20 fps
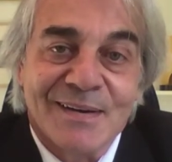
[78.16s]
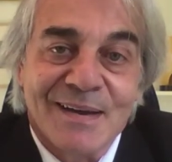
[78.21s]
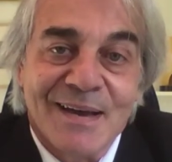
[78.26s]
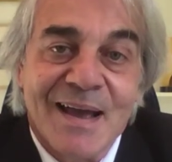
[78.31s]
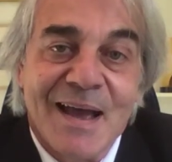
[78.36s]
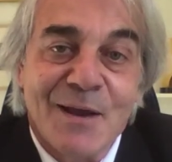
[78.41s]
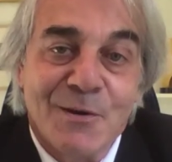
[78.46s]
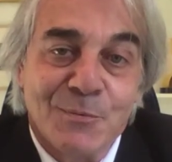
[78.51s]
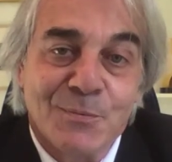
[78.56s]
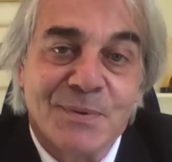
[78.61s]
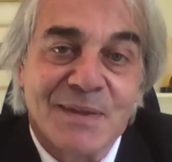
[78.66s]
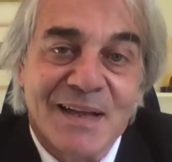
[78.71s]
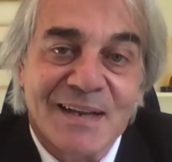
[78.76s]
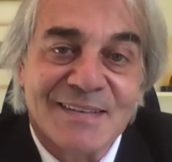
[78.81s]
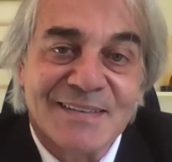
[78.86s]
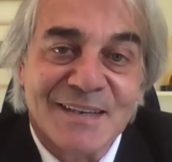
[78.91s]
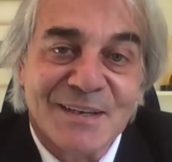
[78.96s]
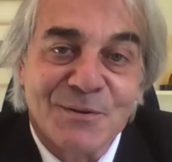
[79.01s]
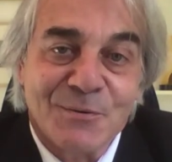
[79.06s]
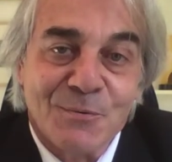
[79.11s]
à l'hôpital
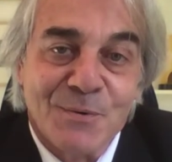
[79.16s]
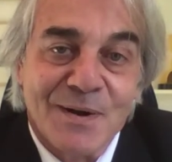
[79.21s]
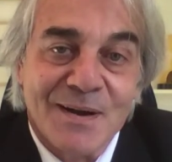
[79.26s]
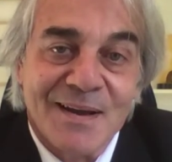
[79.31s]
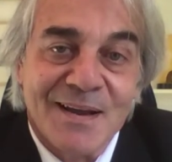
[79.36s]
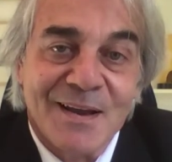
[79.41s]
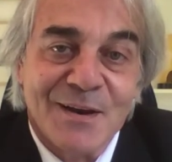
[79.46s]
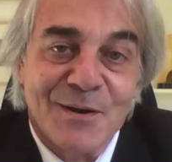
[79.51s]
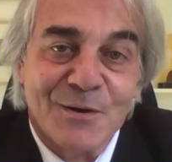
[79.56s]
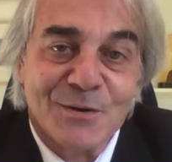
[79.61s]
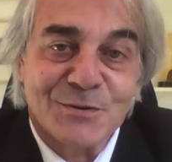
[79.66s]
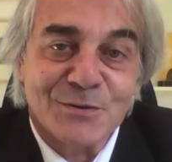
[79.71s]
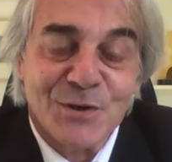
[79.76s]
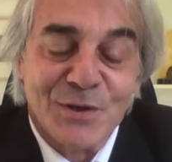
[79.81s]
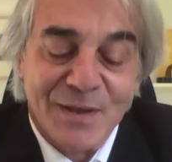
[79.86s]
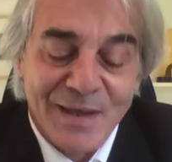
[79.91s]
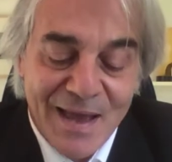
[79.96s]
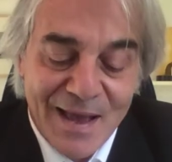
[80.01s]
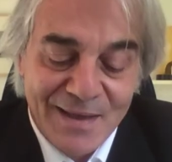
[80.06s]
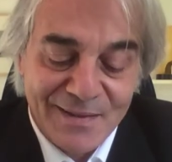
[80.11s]
Sainte-Croix. Alors, je
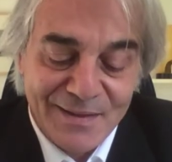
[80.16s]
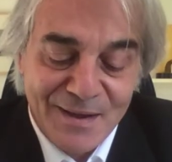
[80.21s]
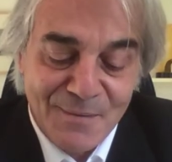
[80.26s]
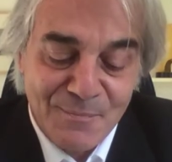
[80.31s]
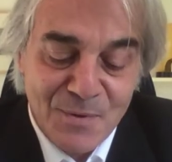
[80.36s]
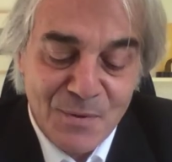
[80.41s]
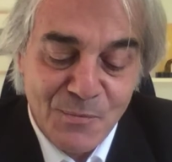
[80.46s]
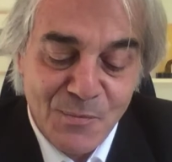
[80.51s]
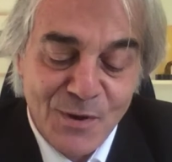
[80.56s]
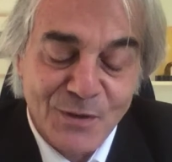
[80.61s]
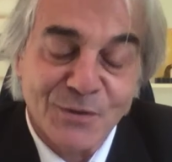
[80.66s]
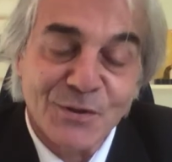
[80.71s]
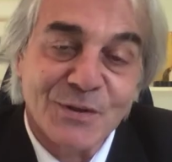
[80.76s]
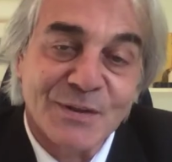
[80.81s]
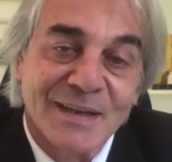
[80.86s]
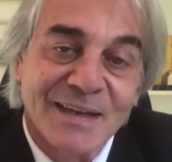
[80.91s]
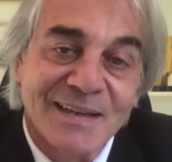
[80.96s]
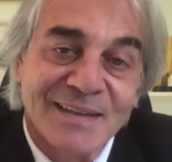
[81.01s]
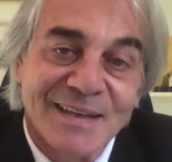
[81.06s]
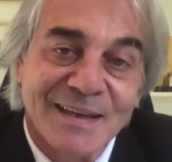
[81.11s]
garde en mémoire de
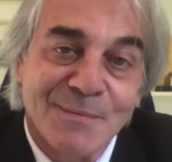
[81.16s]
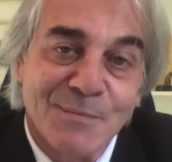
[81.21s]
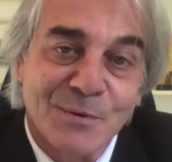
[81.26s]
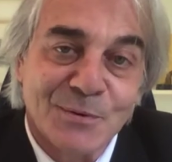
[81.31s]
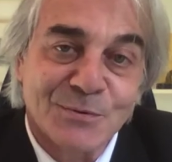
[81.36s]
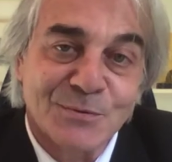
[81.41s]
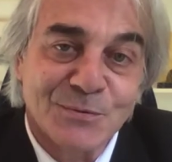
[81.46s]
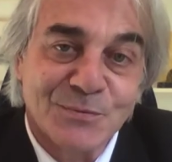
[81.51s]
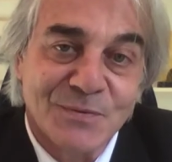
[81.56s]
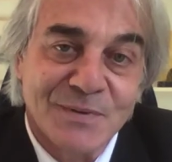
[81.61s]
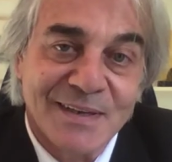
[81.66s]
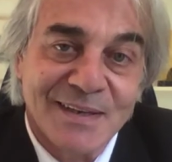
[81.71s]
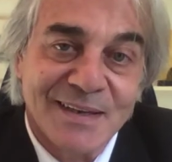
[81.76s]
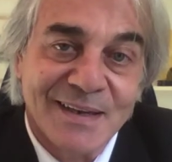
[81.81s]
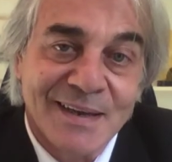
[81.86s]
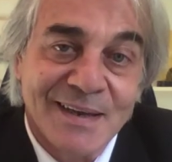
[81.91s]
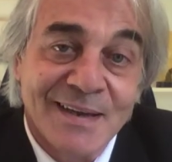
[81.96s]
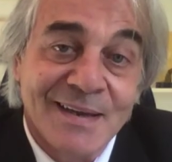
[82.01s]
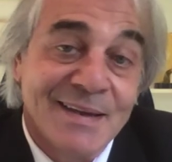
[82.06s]
très, très bons souvenirs.